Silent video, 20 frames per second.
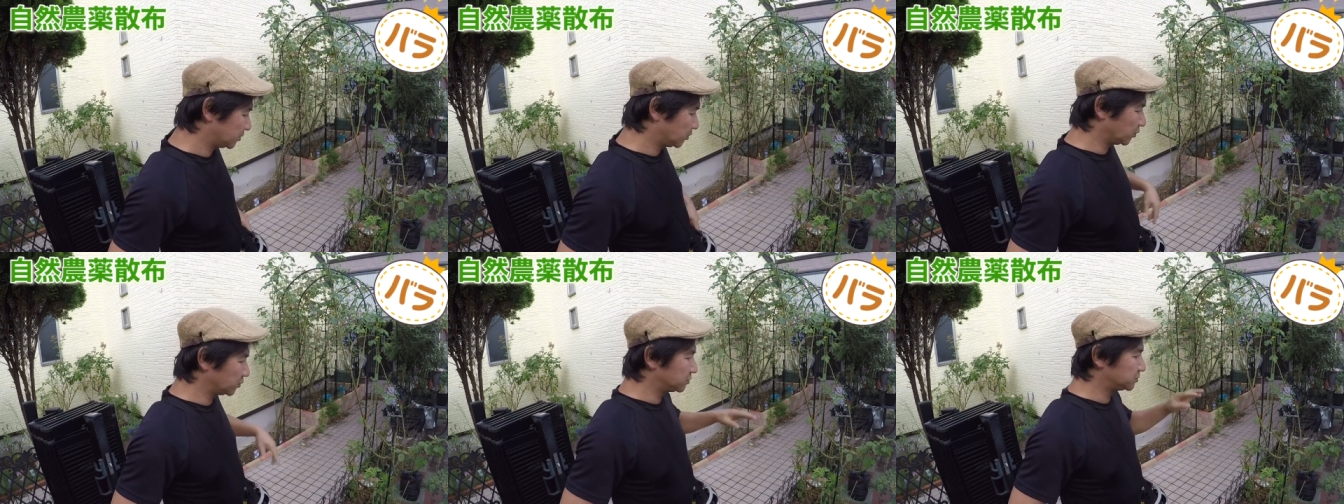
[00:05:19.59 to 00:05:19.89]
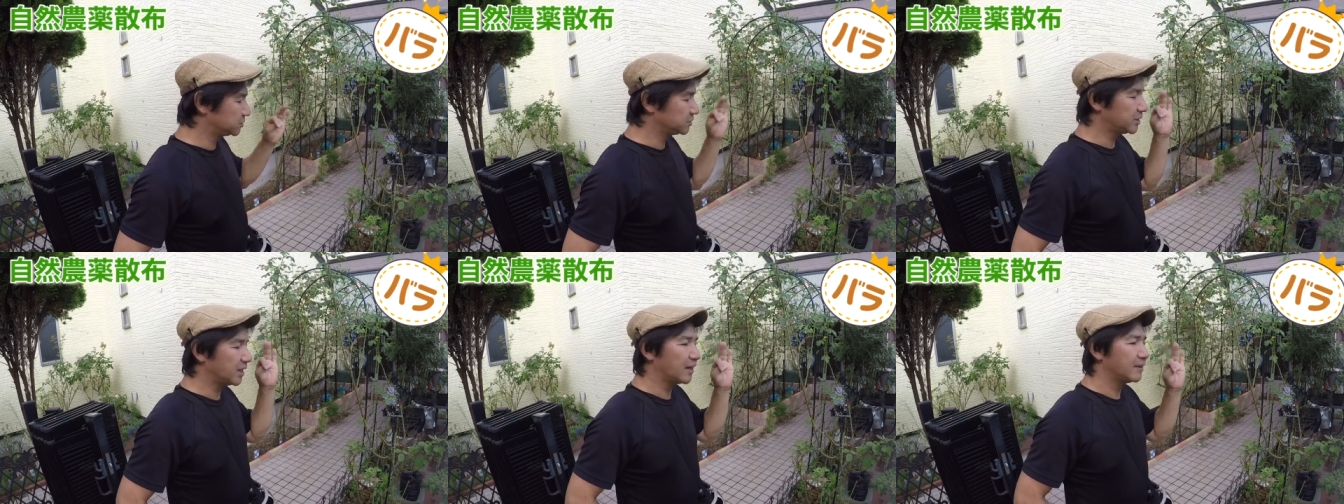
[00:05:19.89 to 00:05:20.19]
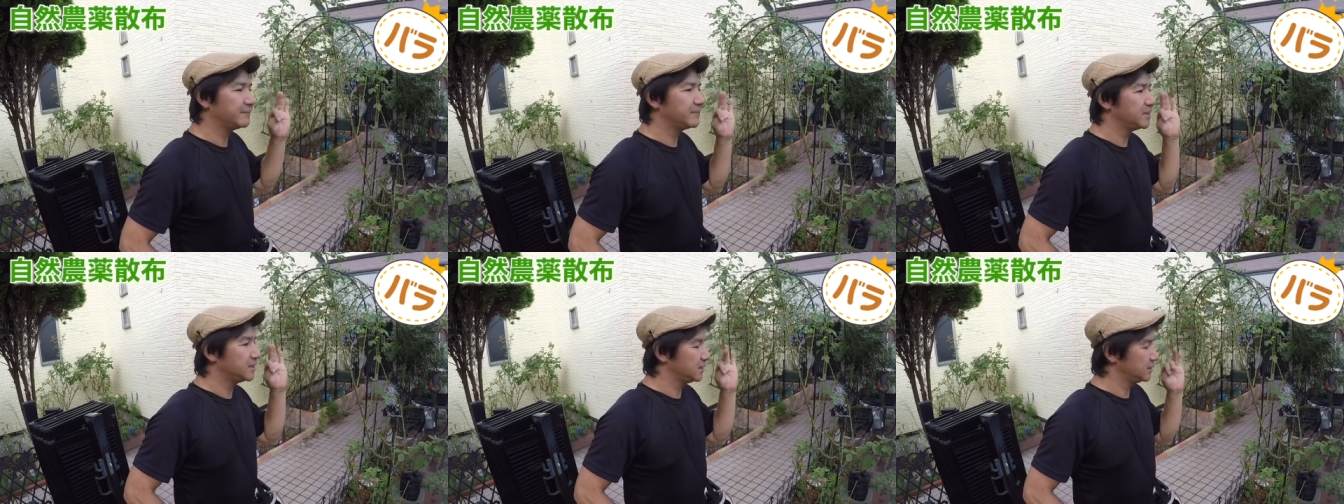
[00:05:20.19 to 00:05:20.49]
毒
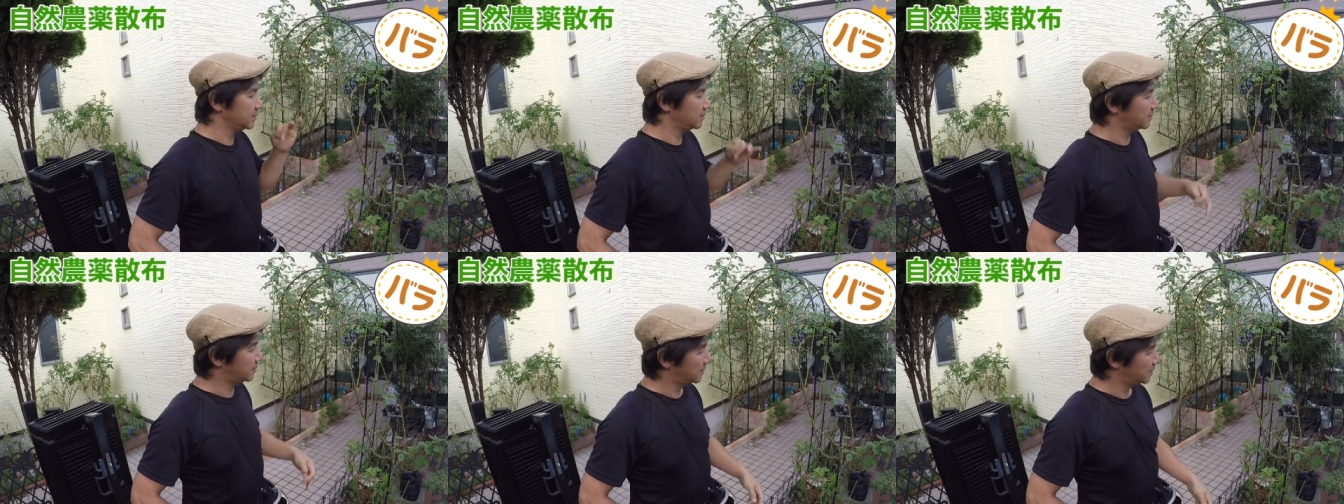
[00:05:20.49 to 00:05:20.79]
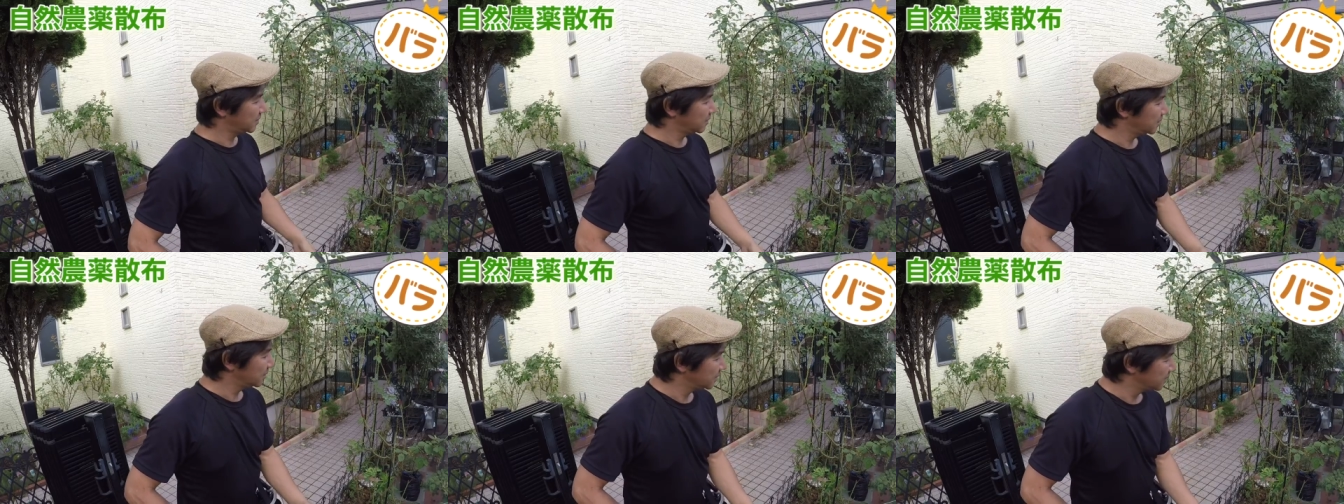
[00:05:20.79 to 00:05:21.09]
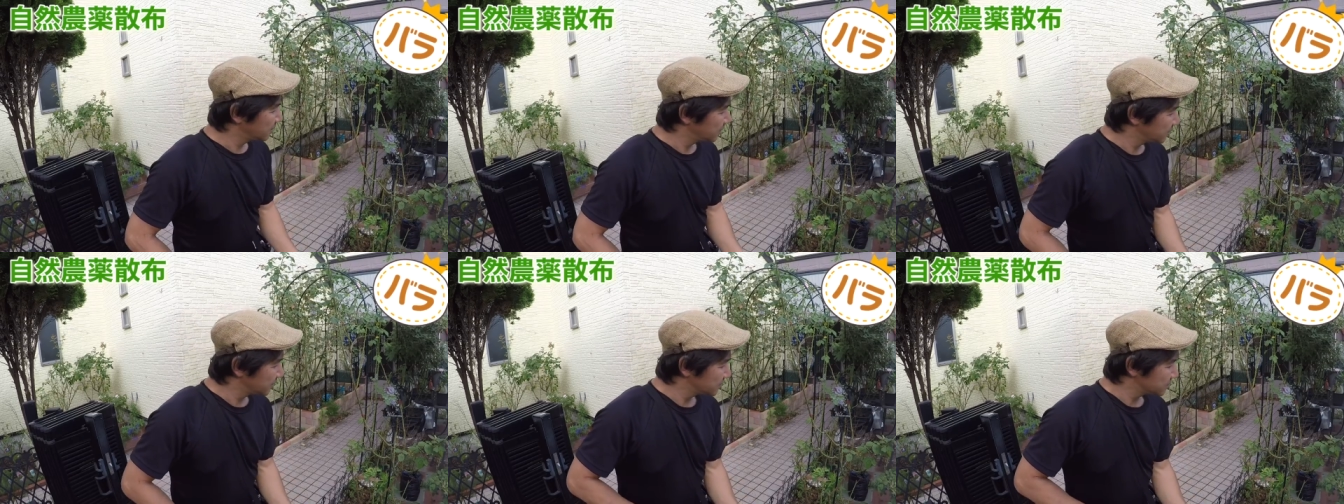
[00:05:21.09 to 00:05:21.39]
ダミ
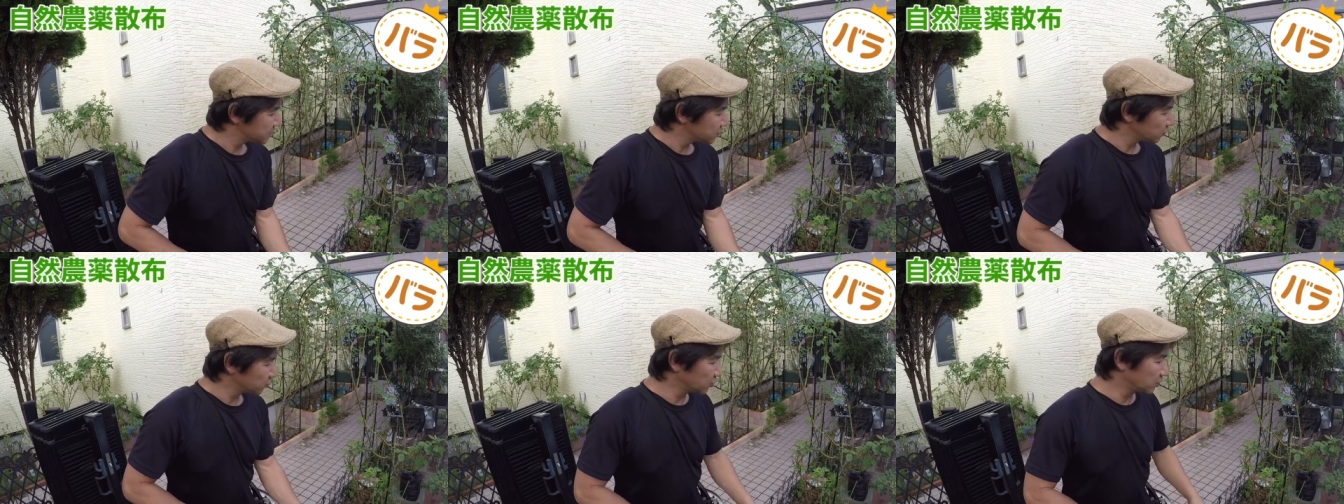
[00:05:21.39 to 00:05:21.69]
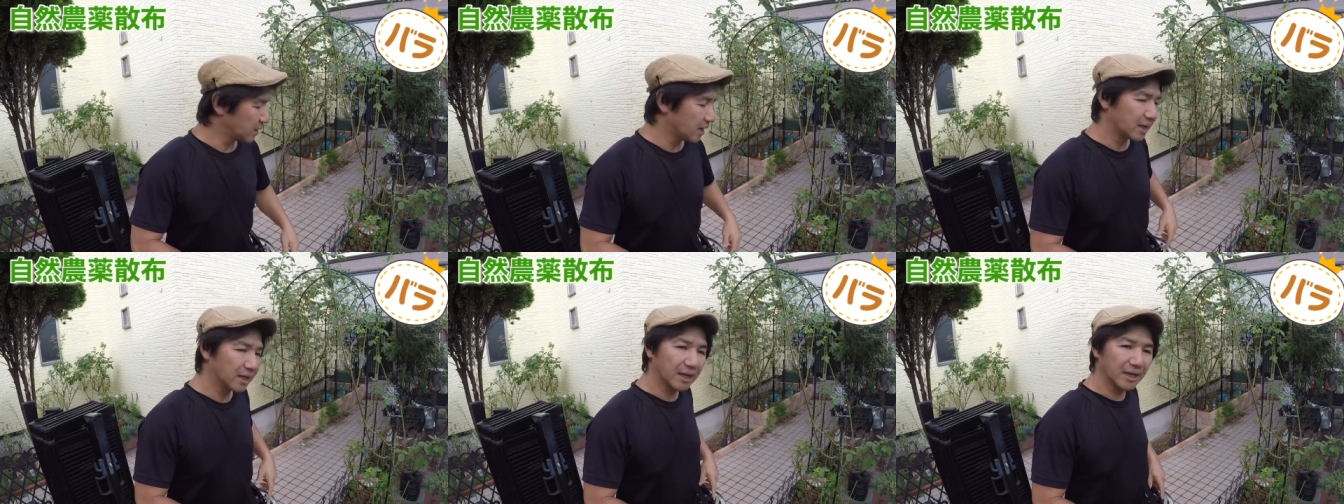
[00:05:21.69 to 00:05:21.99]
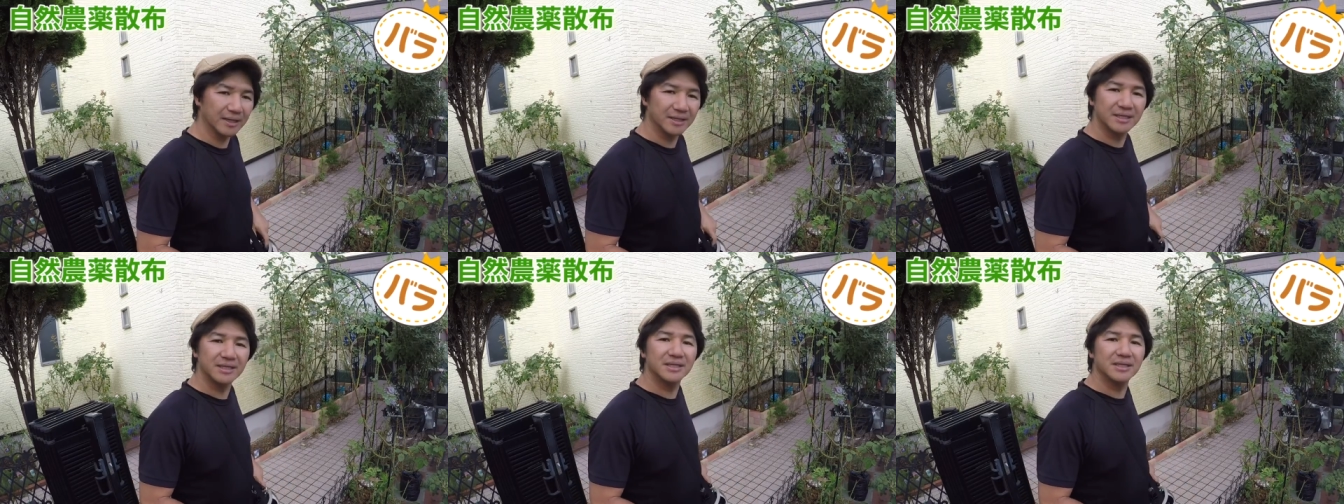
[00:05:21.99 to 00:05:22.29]
ちょっとなん
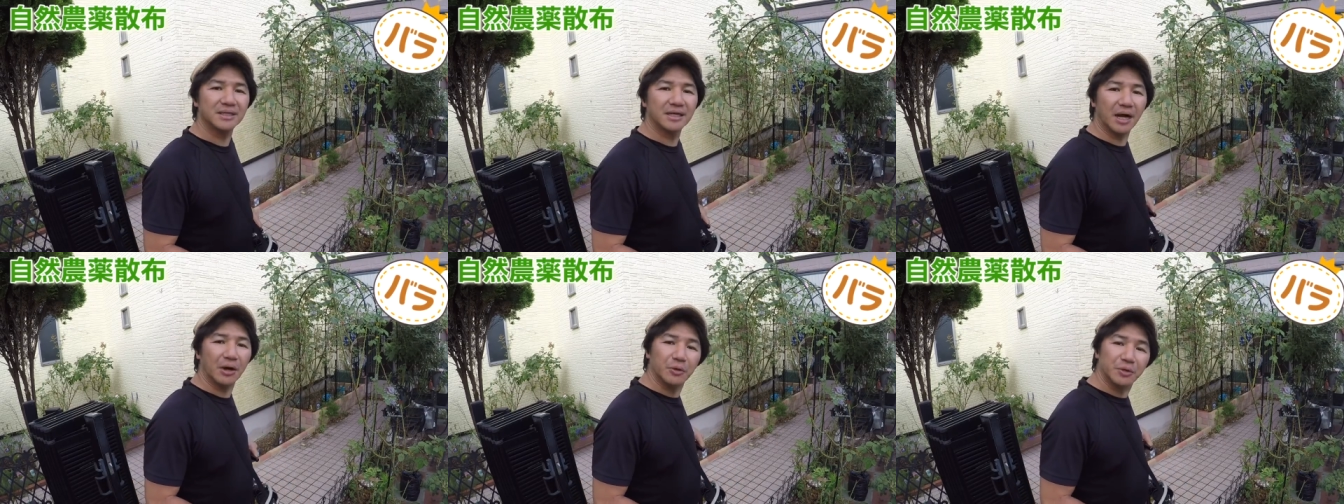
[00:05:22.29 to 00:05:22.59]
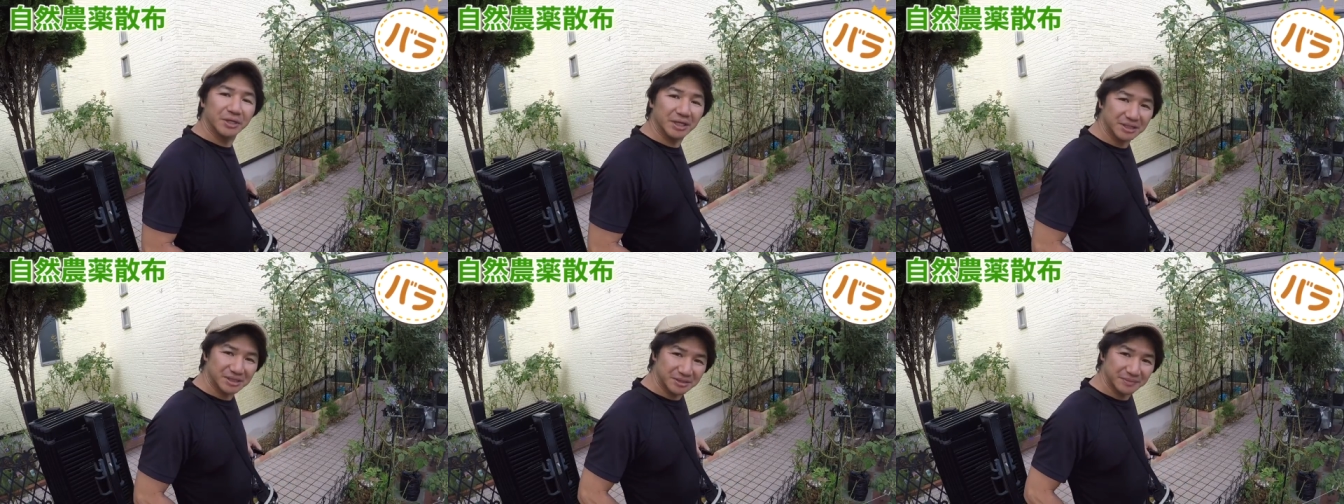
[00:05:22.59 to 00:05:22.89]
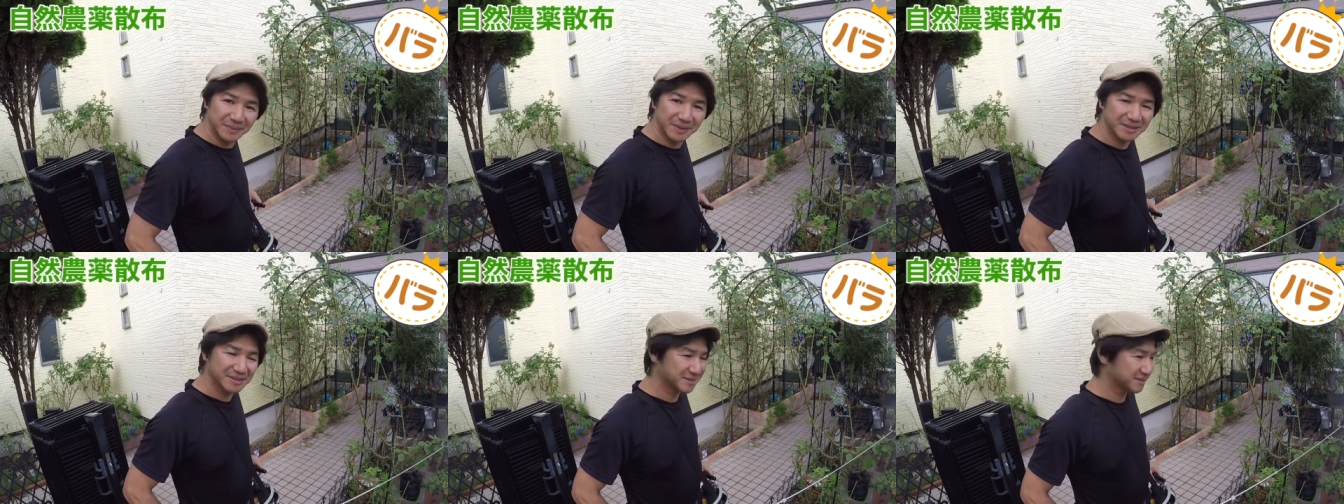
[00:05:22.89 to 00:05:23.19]
かいい香りが
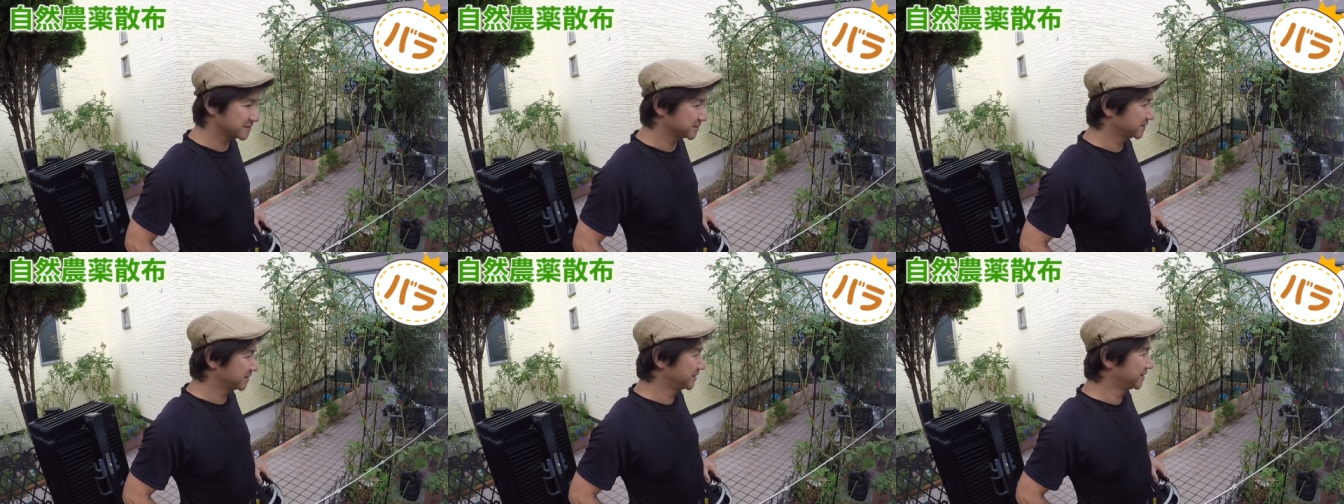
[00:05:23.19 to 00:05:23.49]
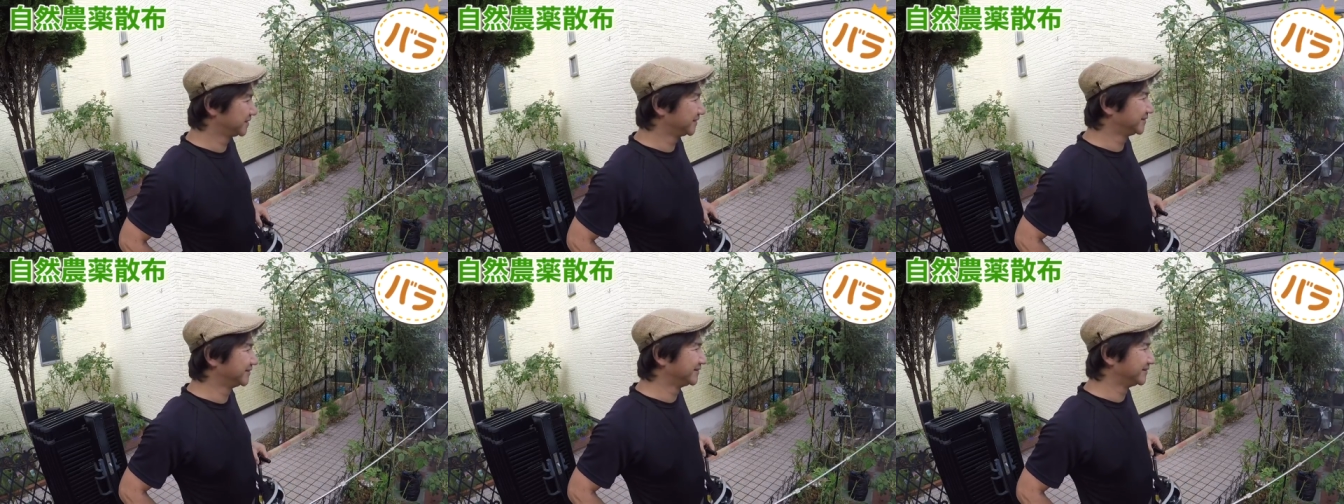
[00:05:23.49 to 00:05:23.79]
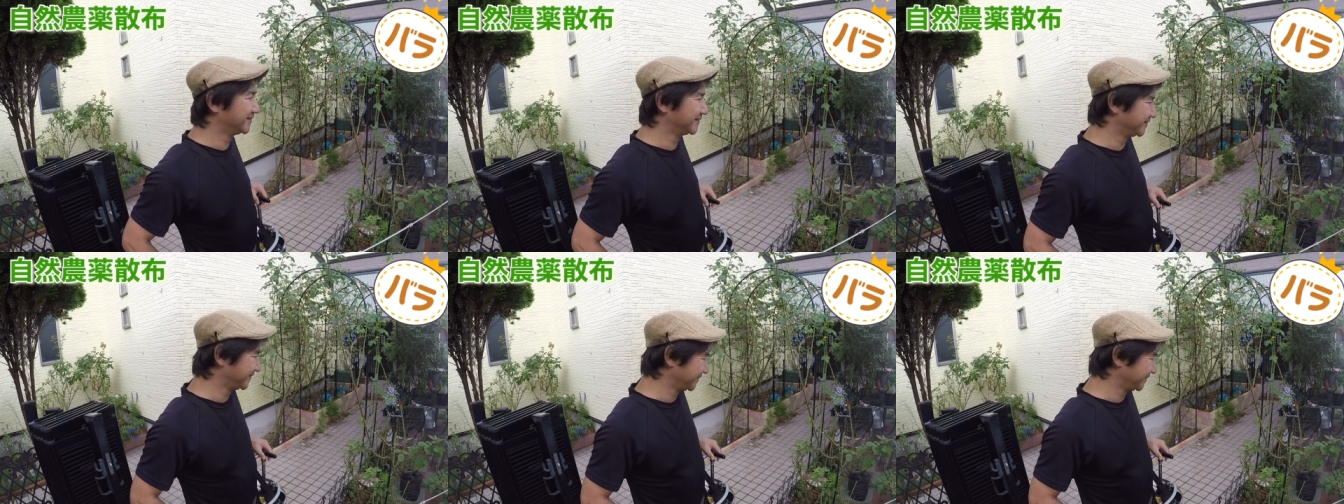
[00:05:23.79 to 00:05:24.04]
します